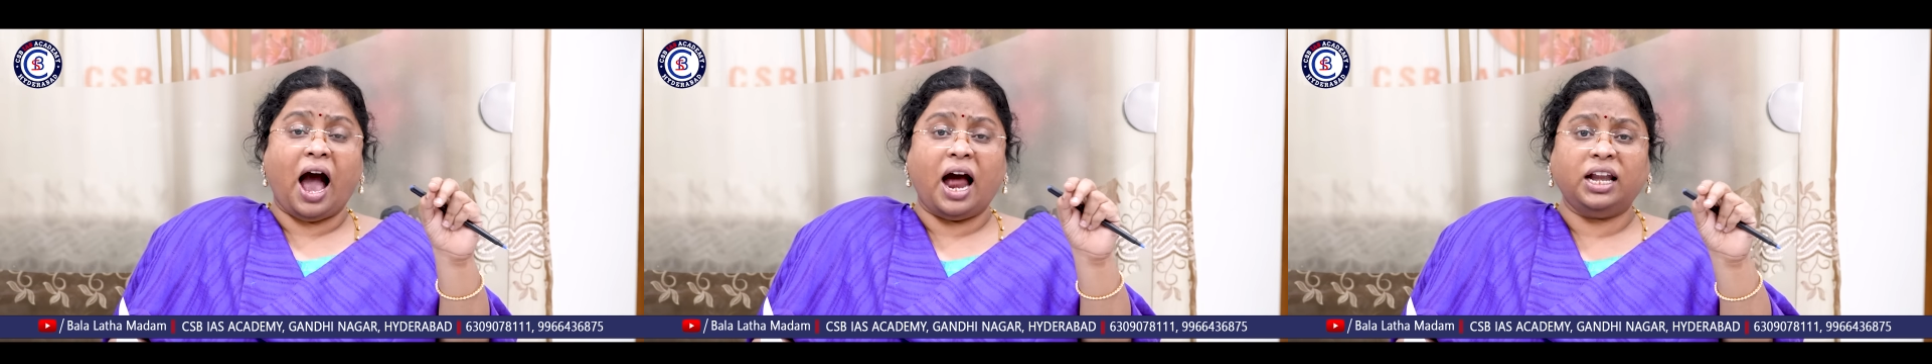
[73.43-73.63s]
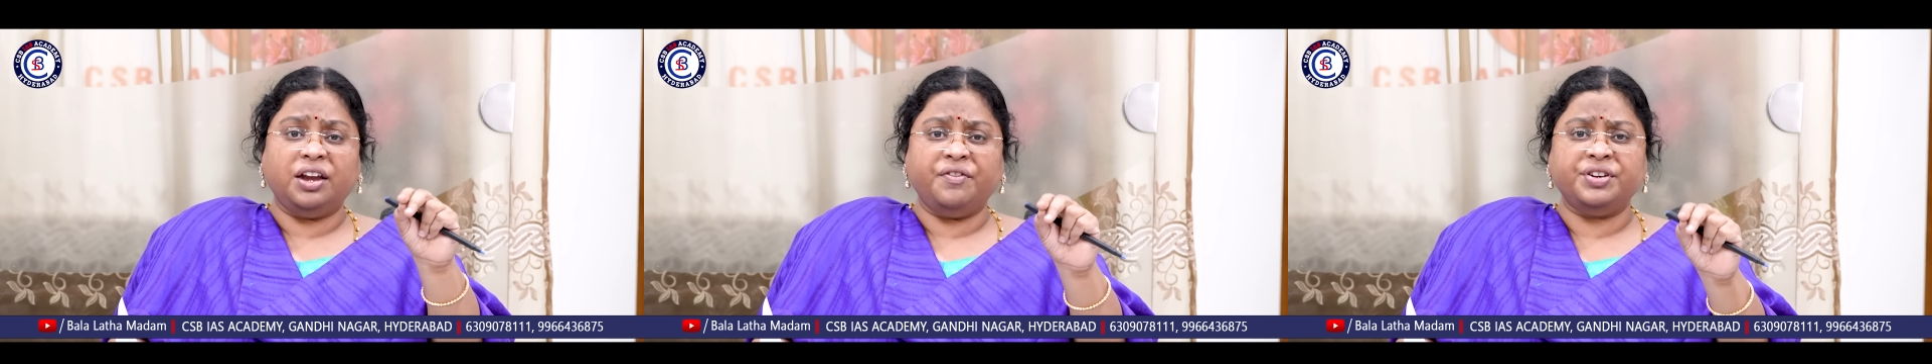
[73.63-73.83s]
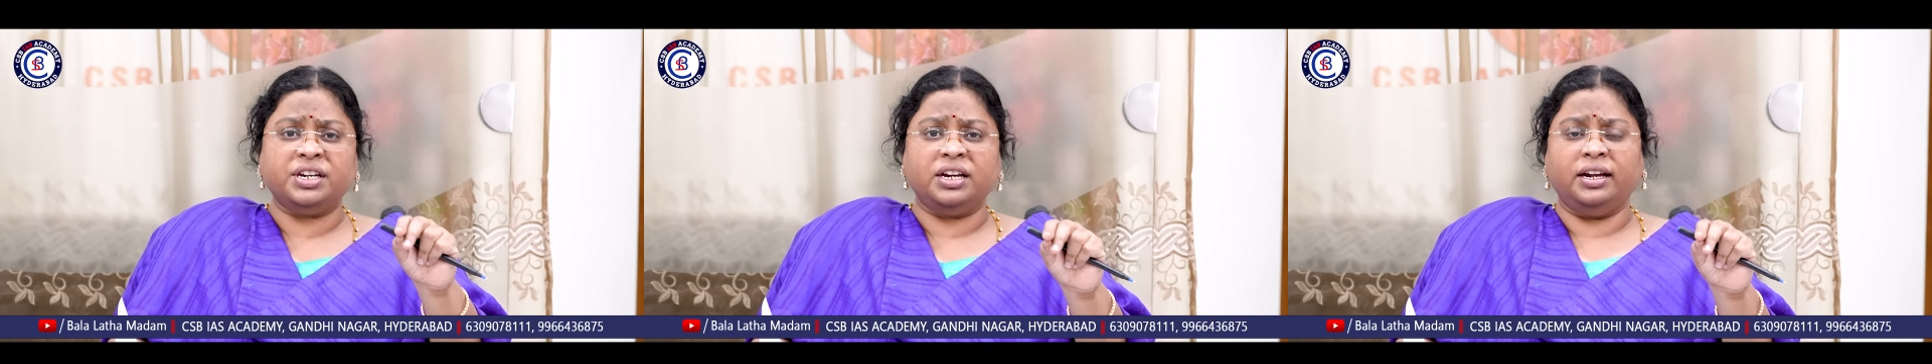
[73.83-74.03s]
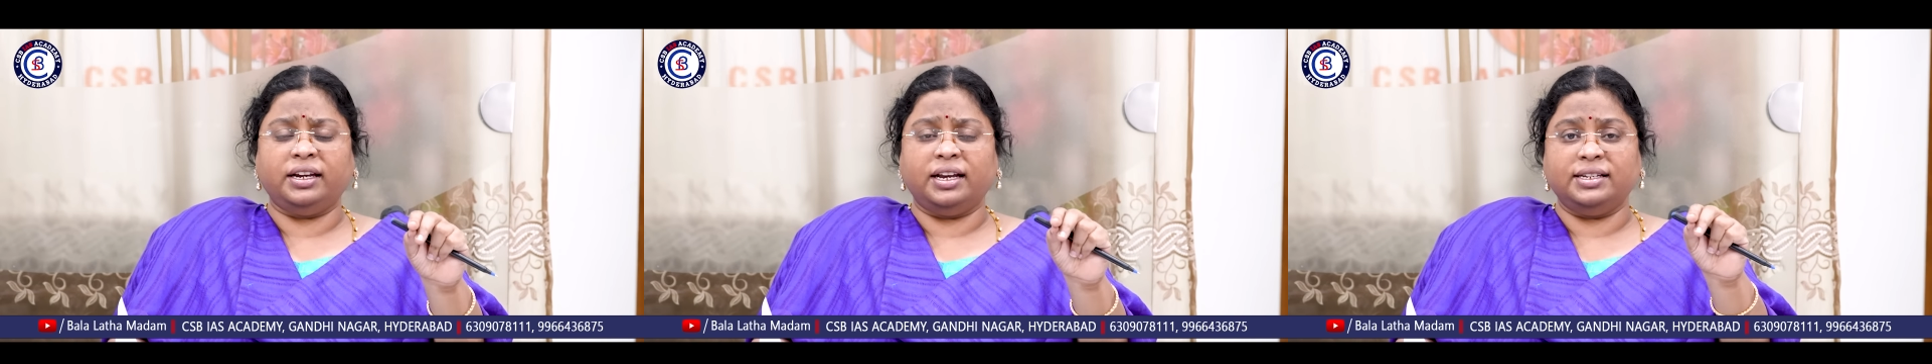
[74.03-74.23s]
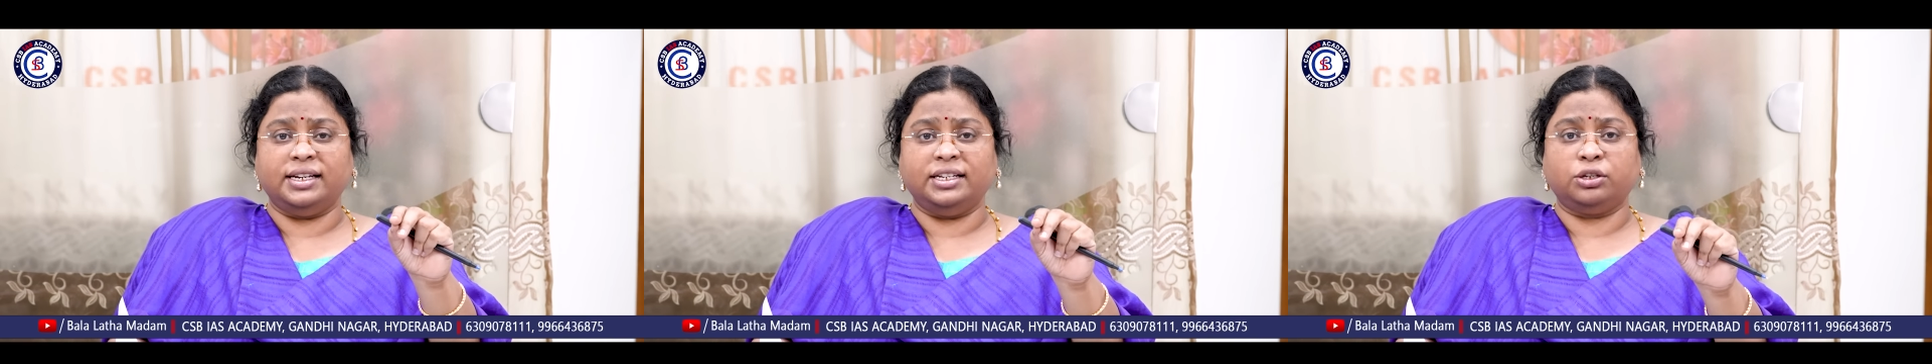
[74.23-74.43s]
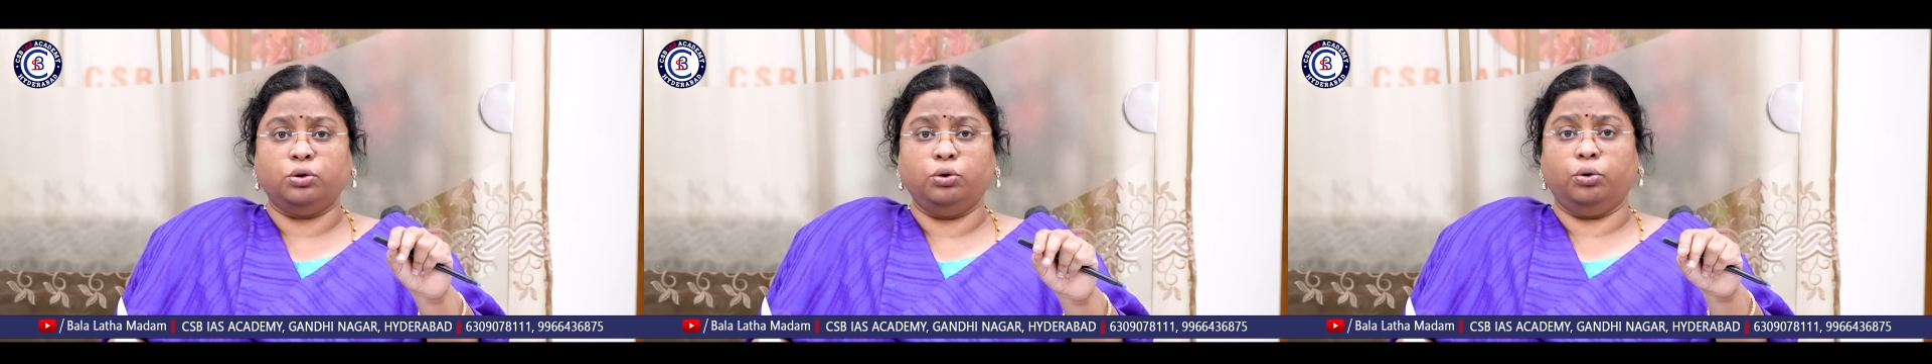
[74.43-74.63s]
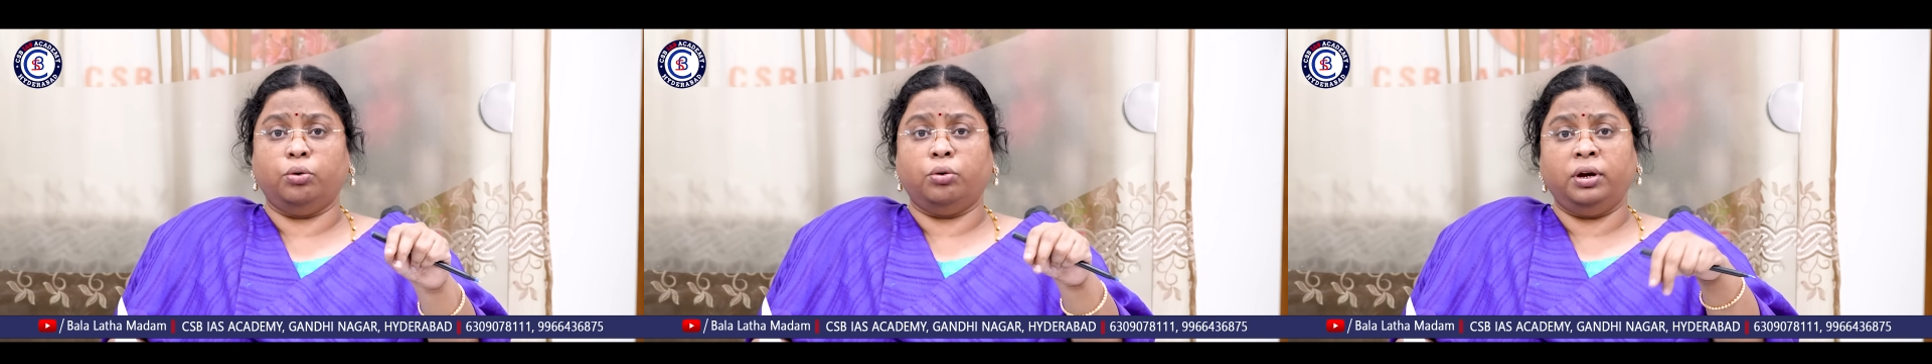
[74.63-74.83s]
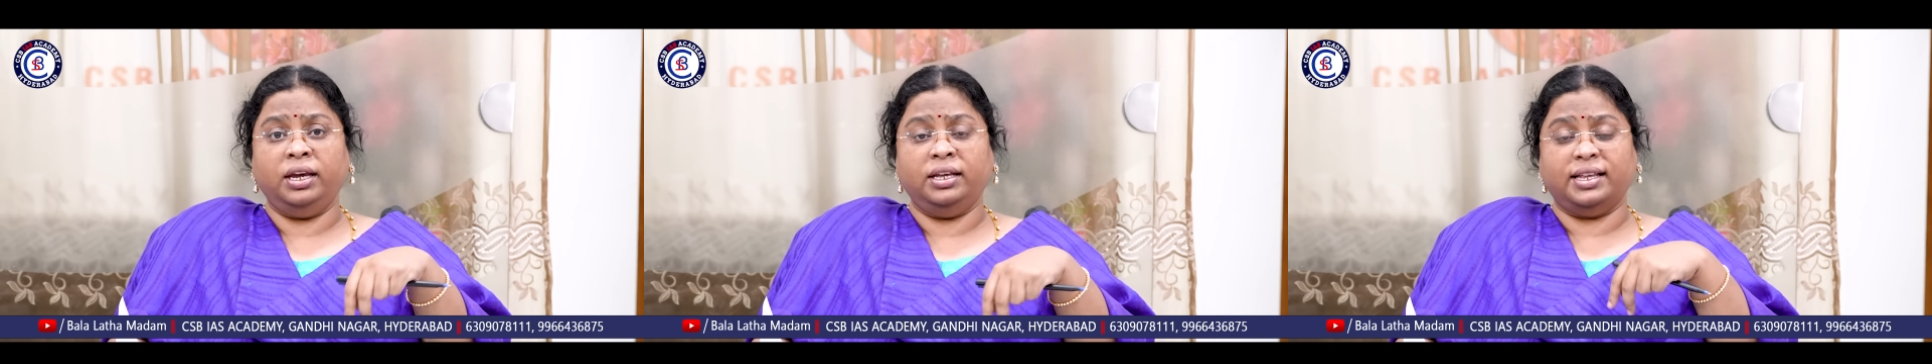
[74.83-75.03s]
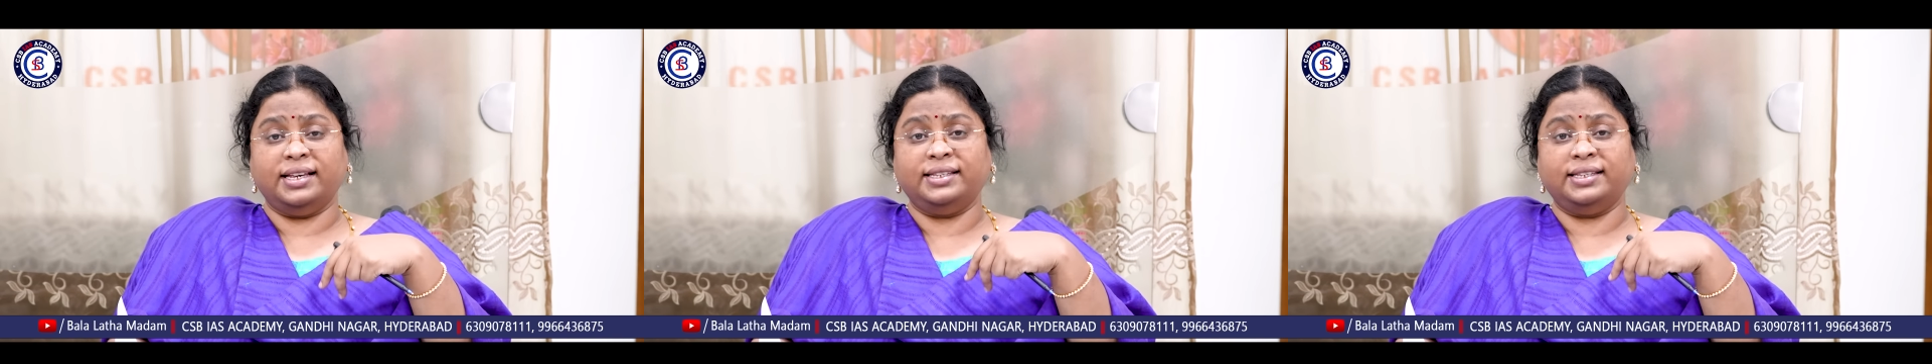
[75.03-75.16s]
ఆర్టిఫిషియల్ ఇంటెలిజెన్స్కు ఈ